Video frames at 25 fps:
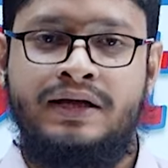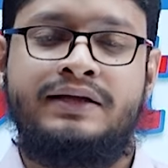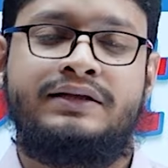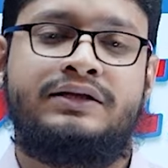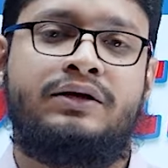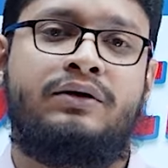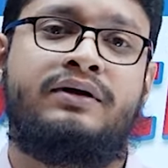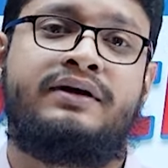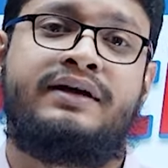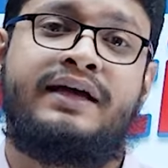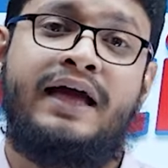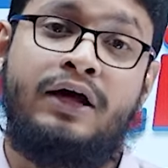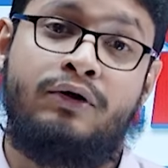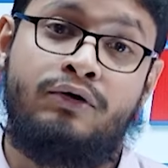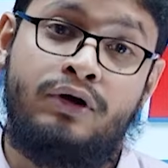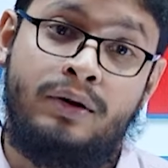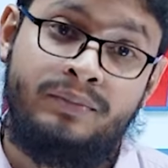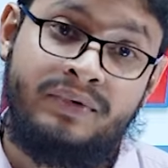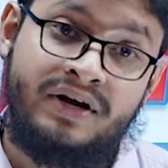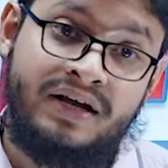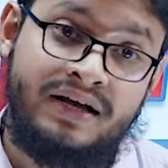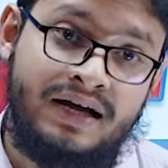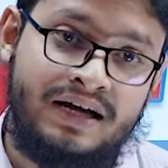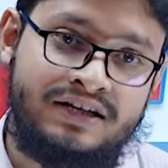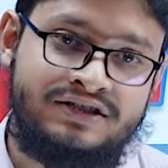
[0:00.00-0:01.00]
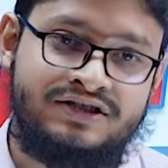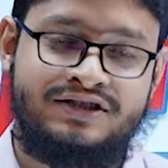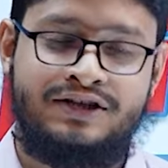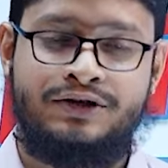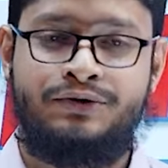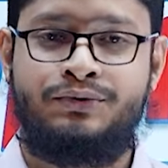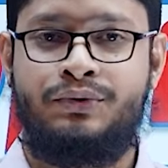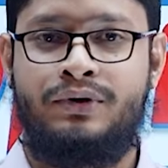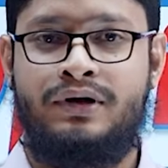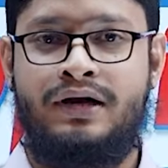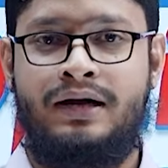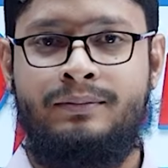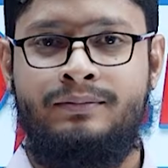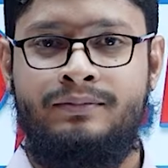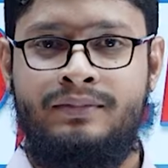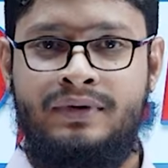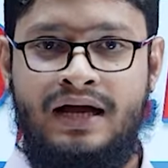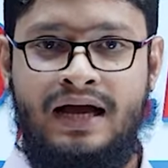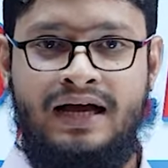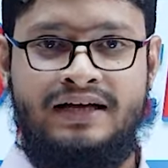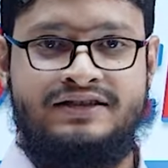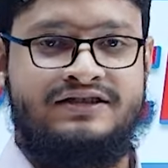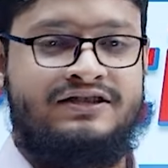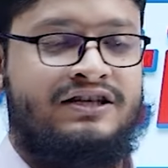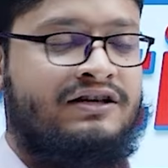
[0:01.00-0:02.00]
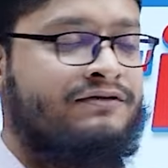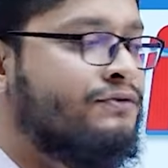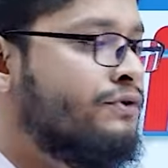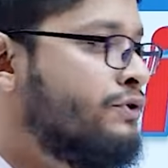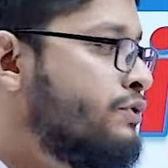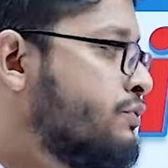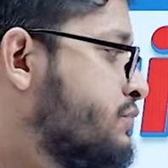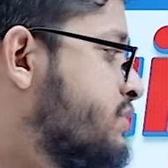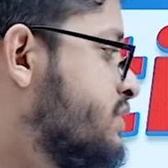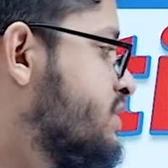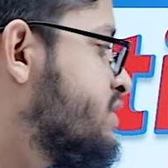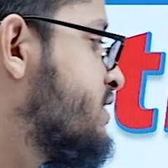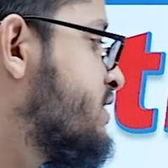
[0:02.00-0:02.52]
তাহলে কেন আমরা এই কাজটা করলাম আজকের ভিডিওতে